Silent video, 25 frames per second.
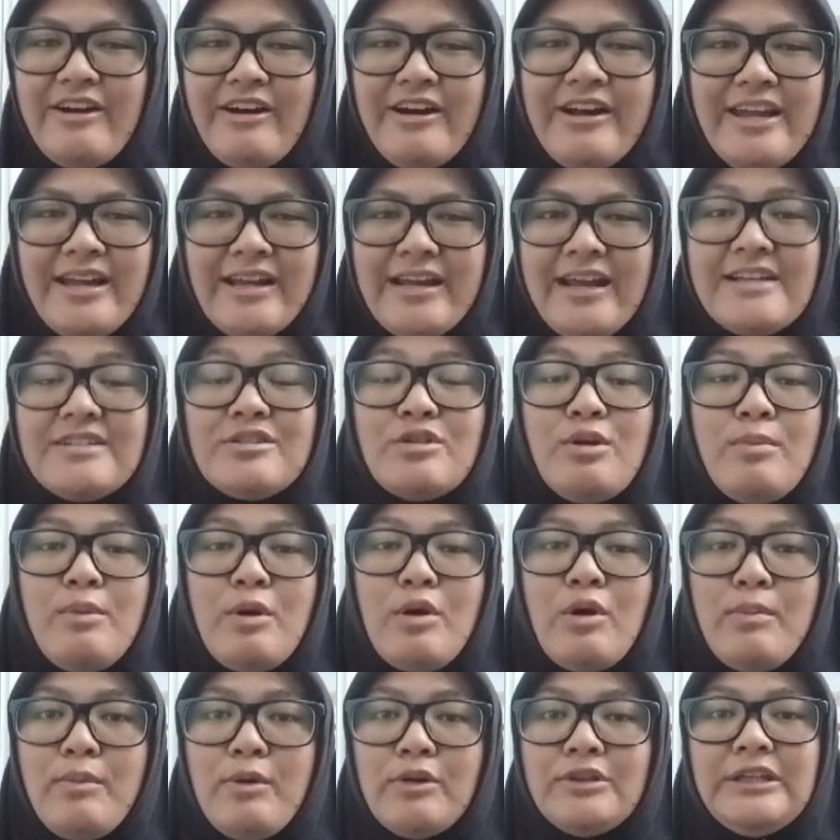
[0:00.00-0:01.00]
Oh ya guys,
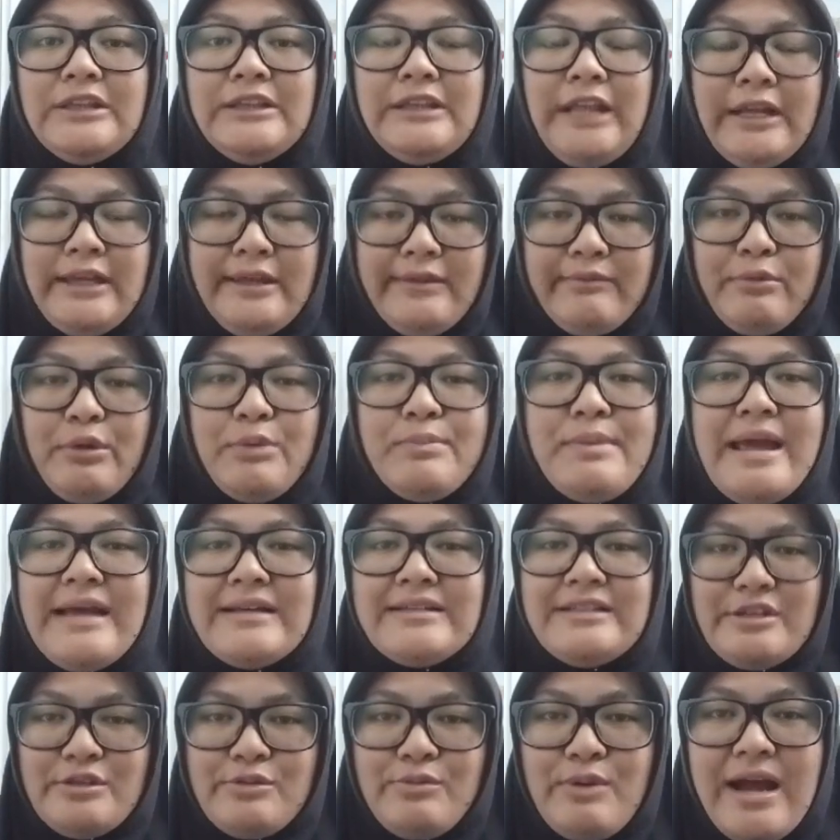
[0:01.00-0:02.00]
ngomong-ngomong tentang info
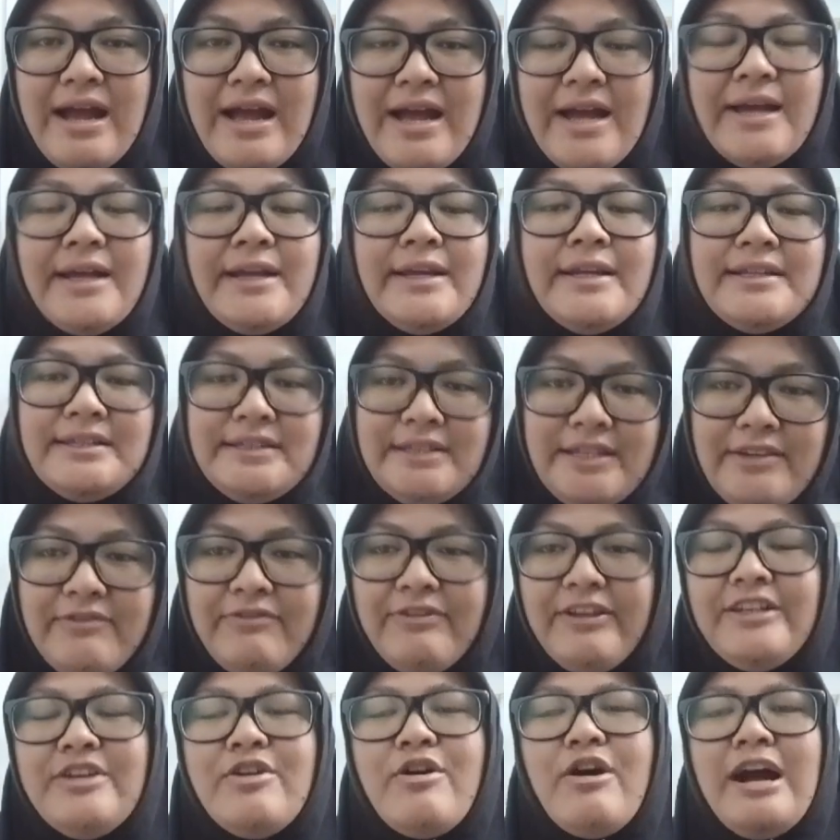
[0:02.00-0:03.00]
beasiswa
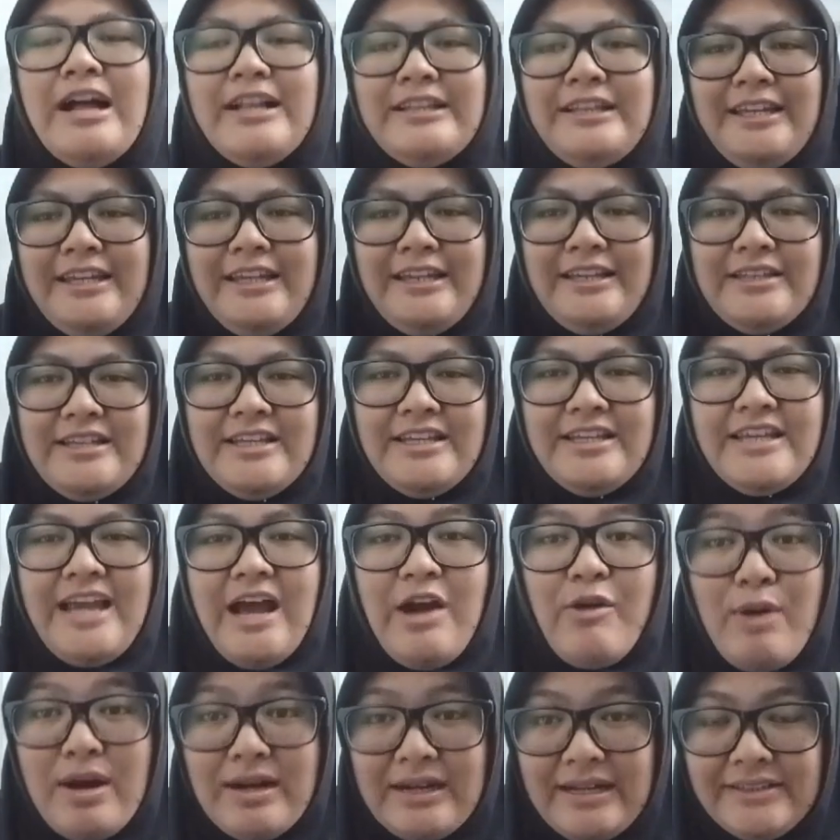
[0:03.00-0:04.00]
Di video kali ini
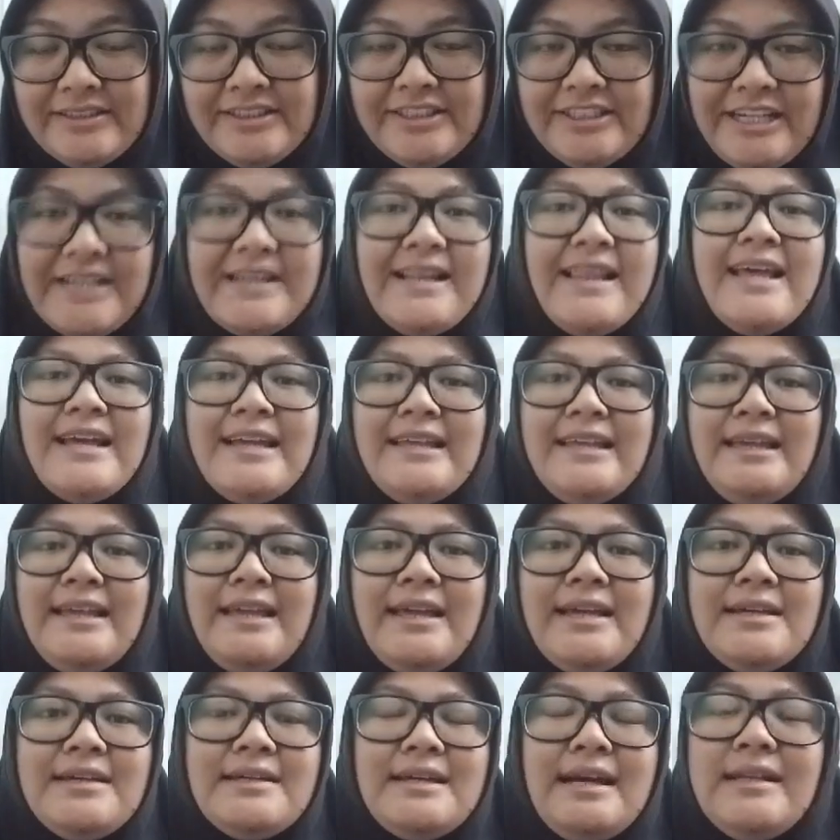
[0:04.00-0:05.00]
aku akan share
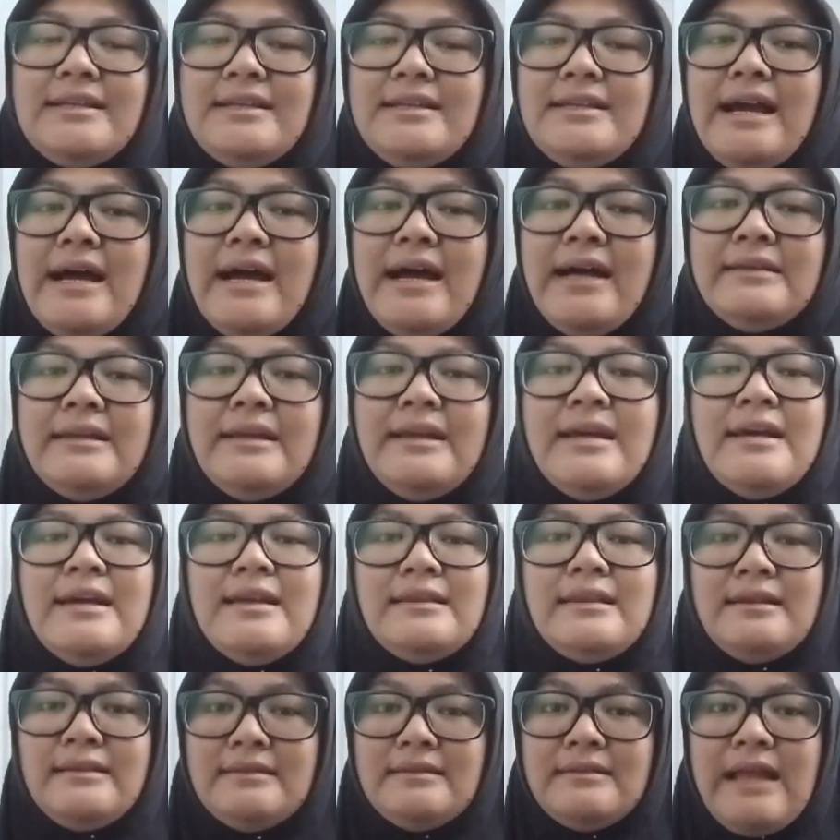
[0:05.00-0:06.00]
lagi ke kalian
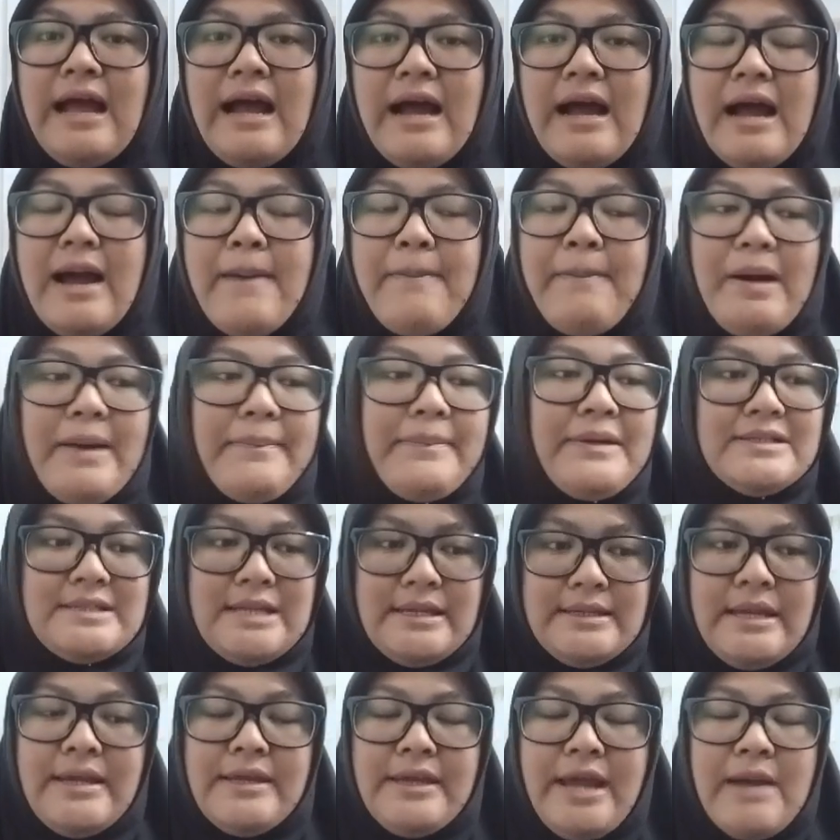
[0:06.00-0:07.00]
tentang apa-apa
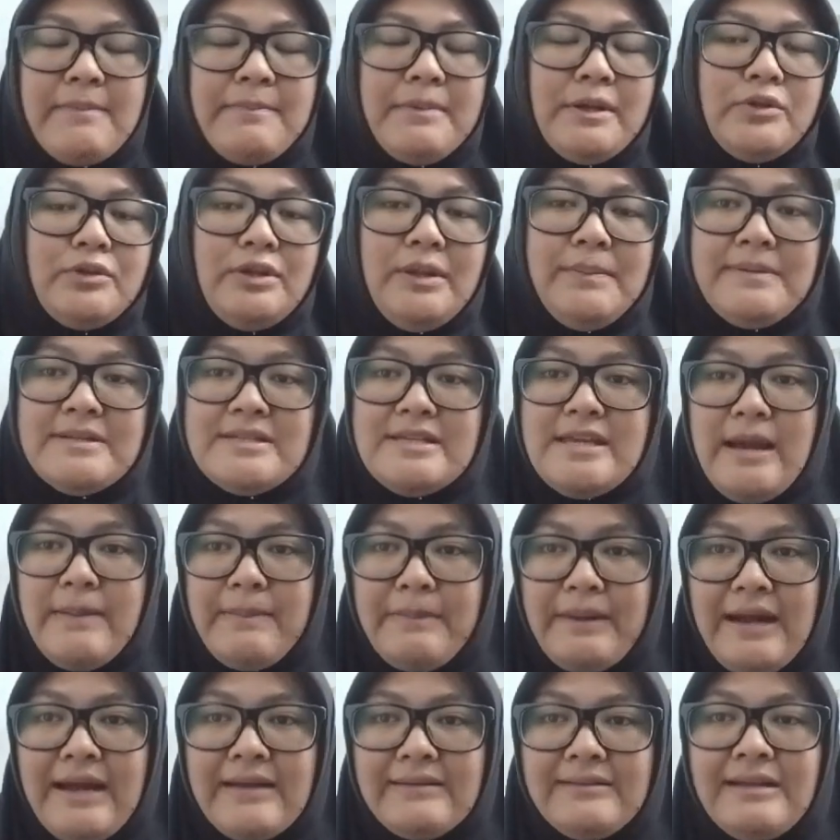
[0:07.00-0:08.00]
saja yang perlu
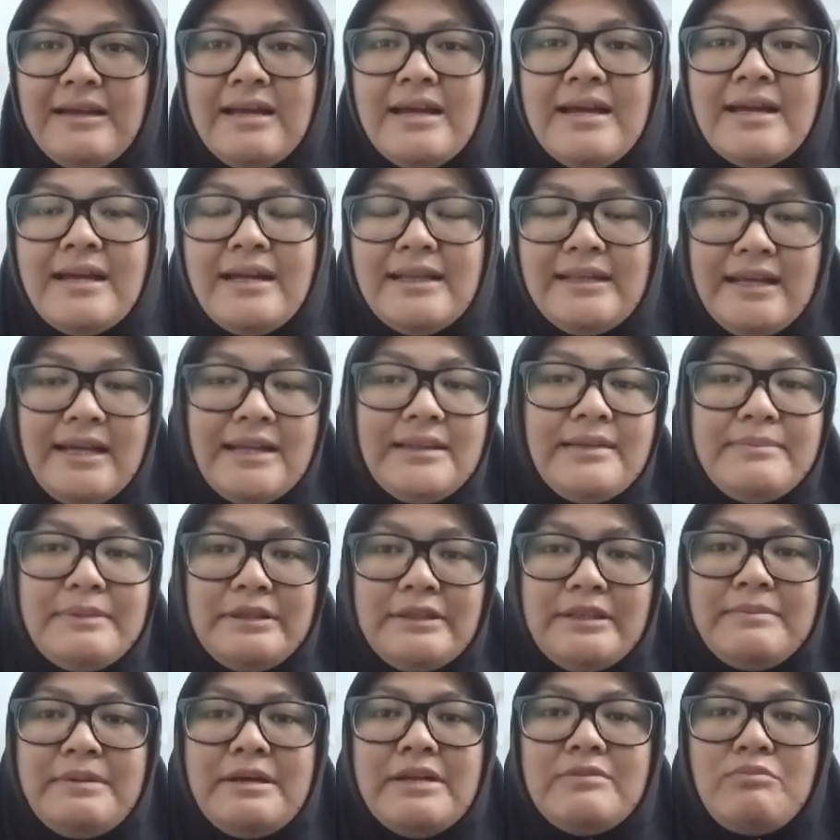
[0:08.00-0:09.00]
dipersiapkan ketika
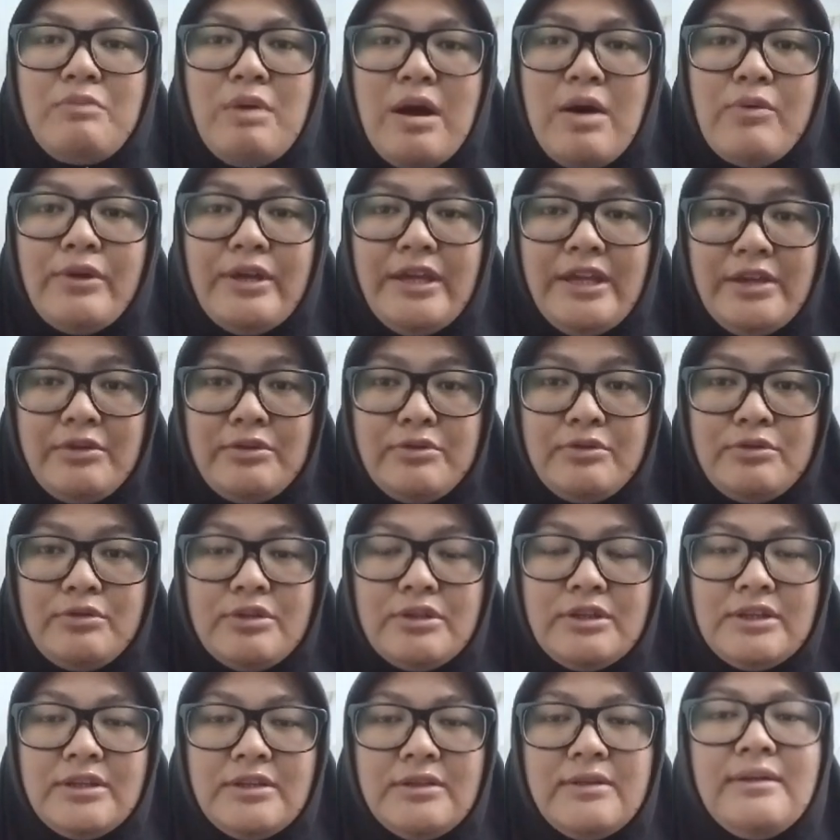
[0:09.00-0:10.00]
teman-teman mau
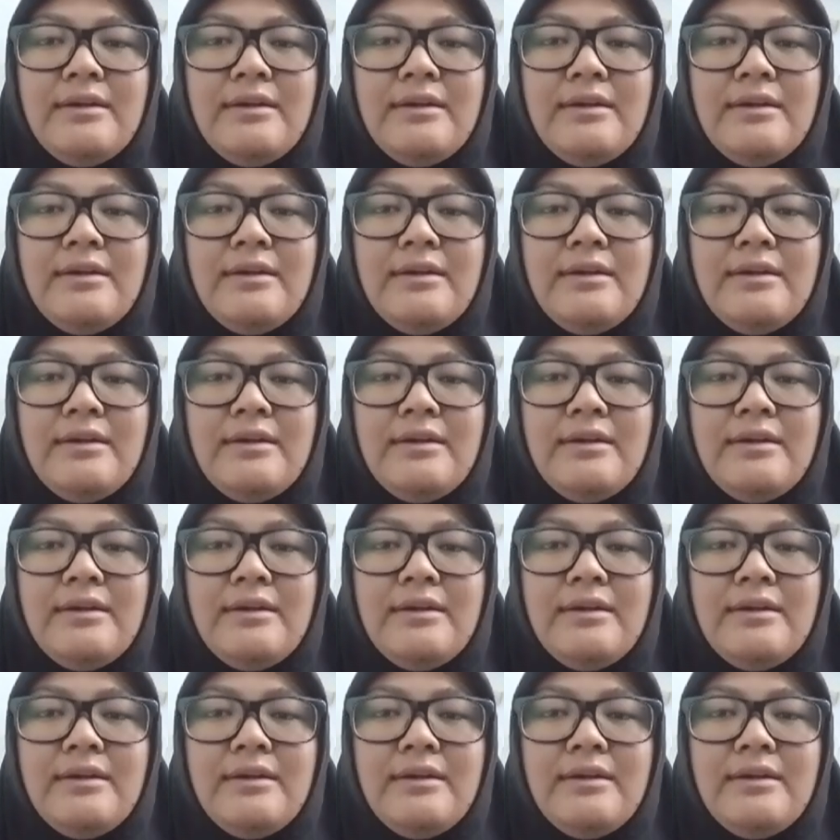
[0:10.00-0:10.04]
ikut